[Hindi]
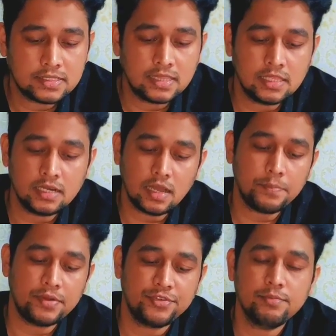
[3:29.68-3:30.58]
चंदन का
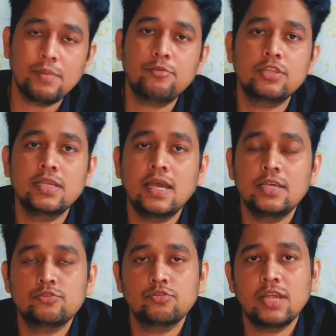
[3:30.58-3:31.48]
परफ्यूम आपको देना
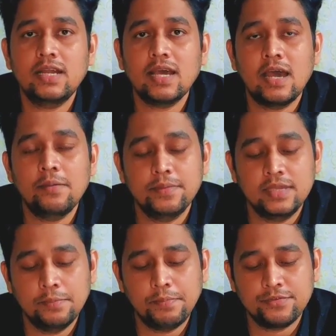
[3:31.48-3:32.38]
है सो so दैट आप
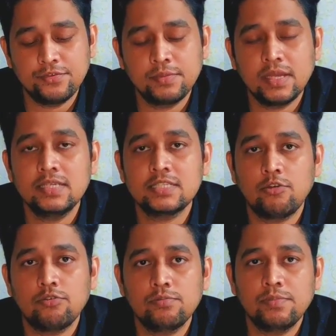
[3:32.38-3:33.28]
ये परफ्यूम के लिए
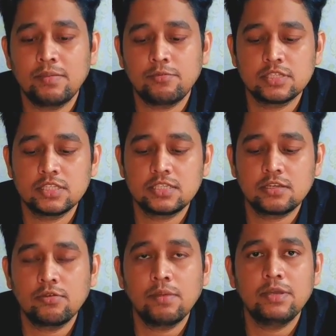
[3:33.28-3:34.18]
जाओ मैं आपको सजेस्ट
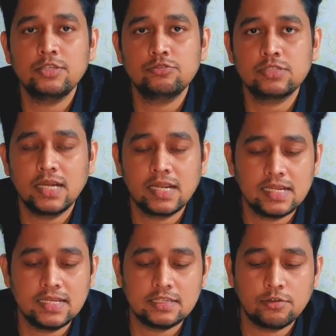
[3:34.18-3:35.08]
करूंगा मैसूर सैंडल
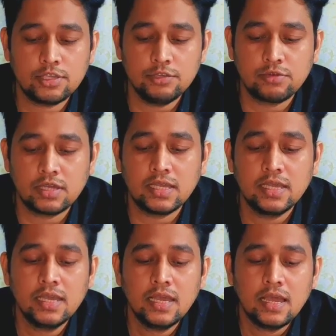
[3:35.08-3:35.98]
के लिए जाओ क्यों
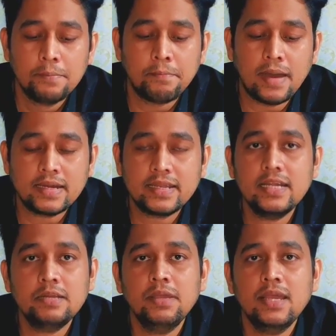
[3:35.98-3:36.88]

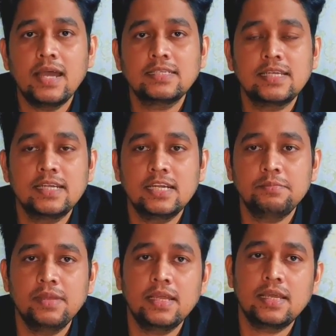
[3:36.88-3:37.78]
मार्केट में आज के डेट
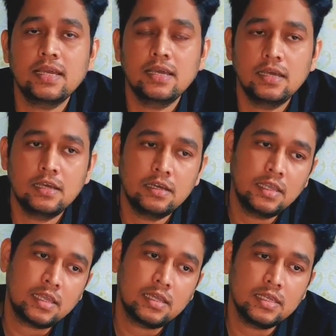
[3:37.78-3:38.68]
में एक
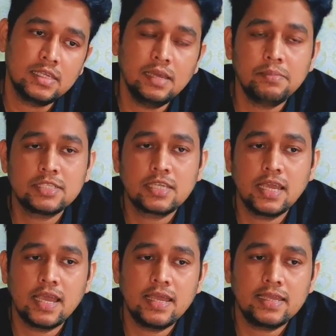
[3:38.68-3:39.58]
एक ये मच
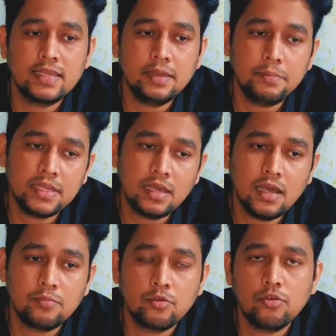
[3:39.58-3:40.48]
गया है कि भैया
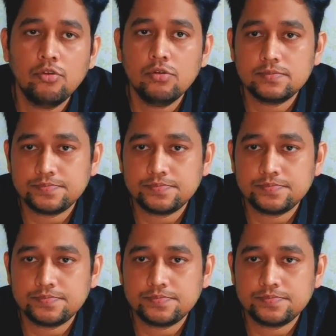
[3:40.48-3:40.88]
हमको